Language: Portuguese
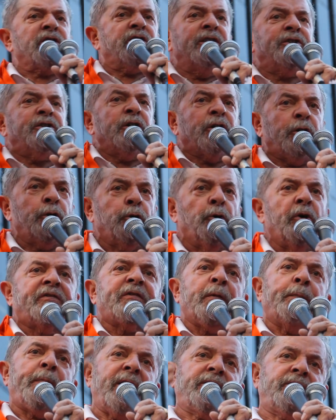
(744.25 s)
a gente criou
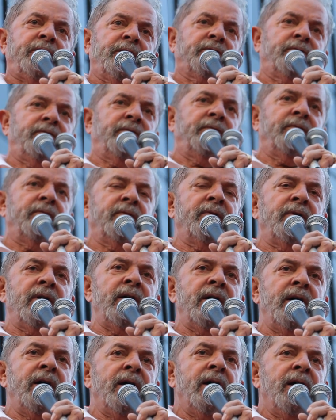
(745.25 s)
esse partido.
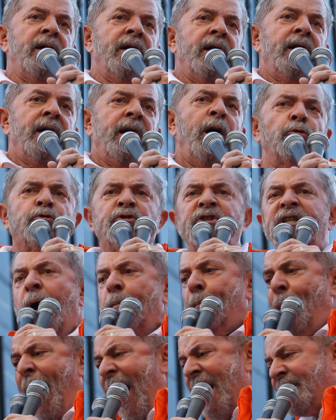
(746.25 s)
Eu
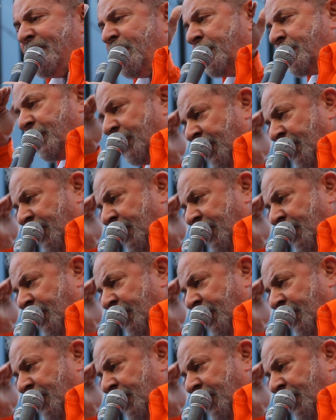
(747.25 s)
tinha mais de